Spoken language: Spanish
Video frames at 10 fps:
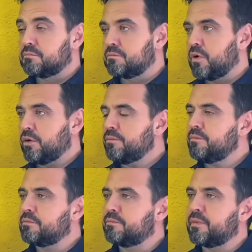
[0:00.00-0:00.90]
Bueno,
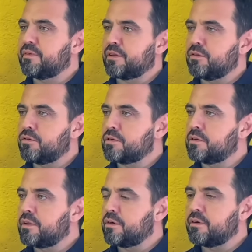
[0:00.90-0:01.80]
perfecto, entonces si
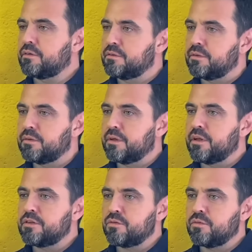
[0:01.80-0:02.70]
te digo,
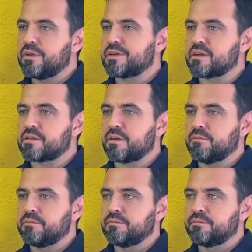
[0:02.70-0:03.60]
eres un desastre,
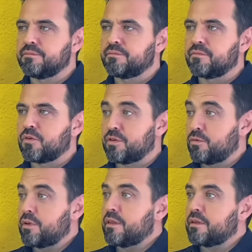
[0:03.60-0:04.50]
si
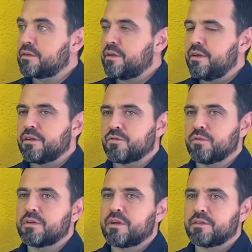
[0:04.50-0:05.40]
tú te dices, eres un
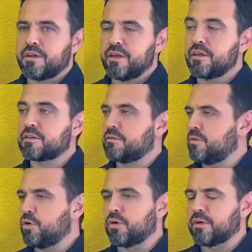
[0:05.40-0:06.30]
desastre, eres,
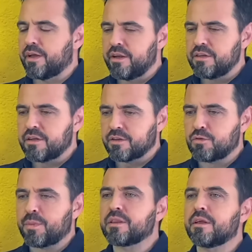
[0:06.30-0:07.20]
no, no, eres
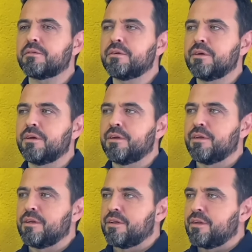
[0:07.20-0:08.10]
estupenda.
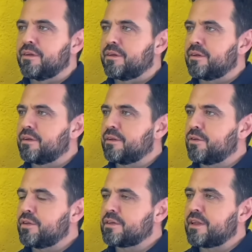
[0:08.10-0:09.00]

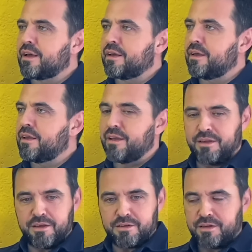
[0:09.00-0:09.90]
¿Dónde está
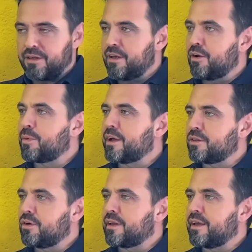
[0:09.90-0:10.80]
ese, el
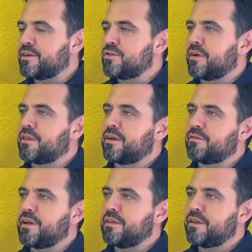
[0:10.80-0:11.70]
objeto al que eso hace
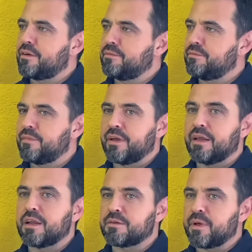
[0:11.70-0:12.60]
referencia?
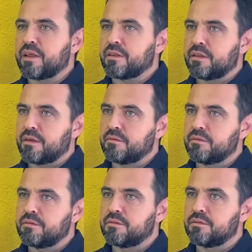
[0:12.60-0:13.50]
En la experiencia.
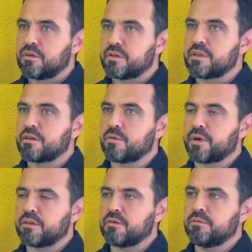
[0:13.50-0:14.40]
¿Dónde está ese
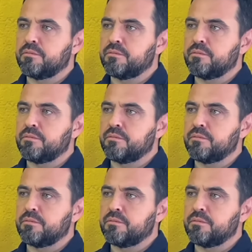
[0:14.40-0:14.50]
objeto?